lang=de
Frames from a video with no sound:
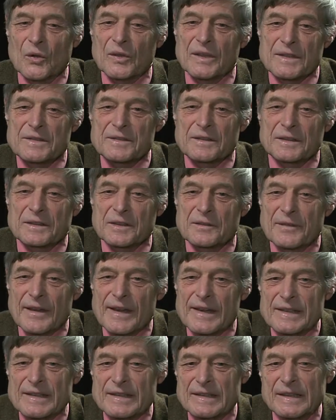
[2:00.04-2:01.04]
Und das dritte,
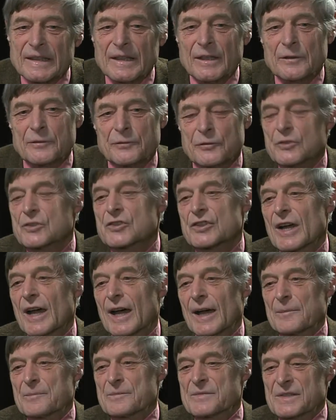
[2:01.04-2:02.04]
welche Wünsche
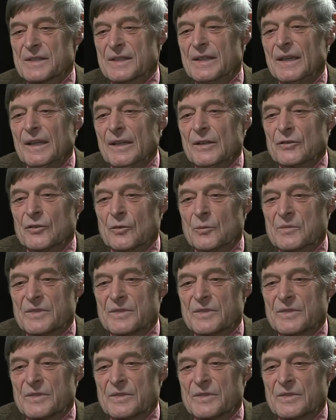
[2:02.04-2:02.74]
haben Sie zum